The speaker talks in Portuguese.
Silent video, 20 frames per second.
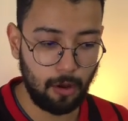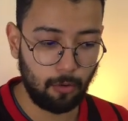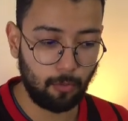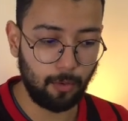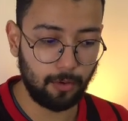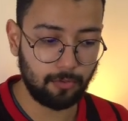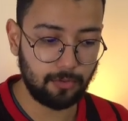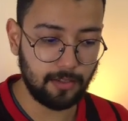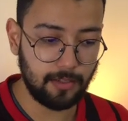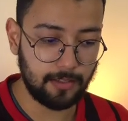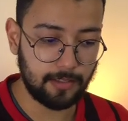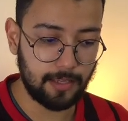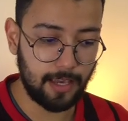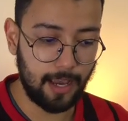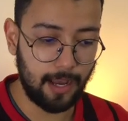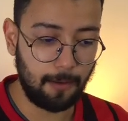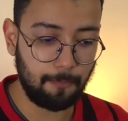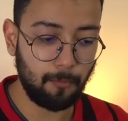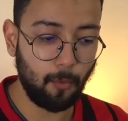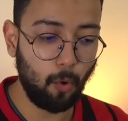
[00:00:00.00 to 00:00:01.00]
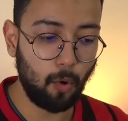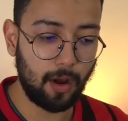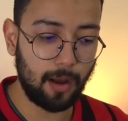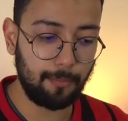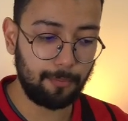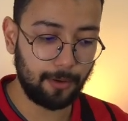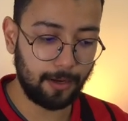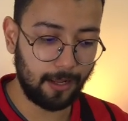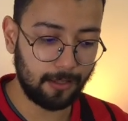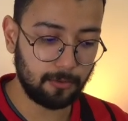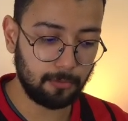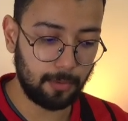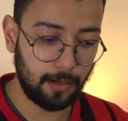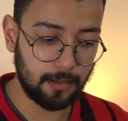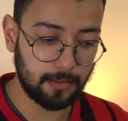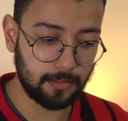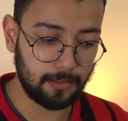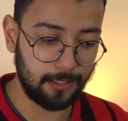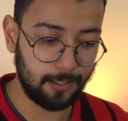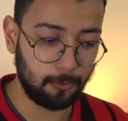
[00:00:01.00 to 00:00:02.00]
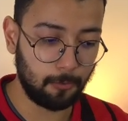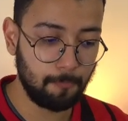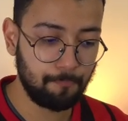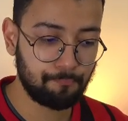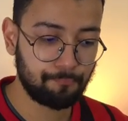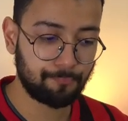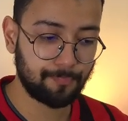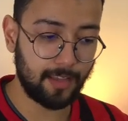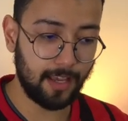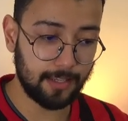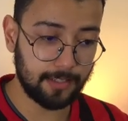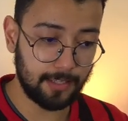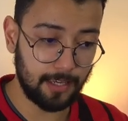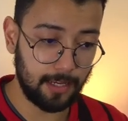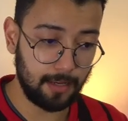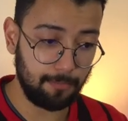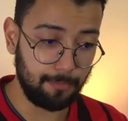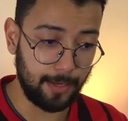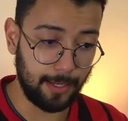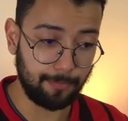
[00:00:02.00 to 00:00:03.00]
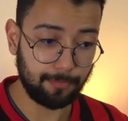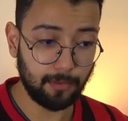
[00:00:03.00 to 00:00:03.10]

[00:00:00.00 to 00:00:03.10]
quando se encerra o Campeonato Brasileiro da Série B.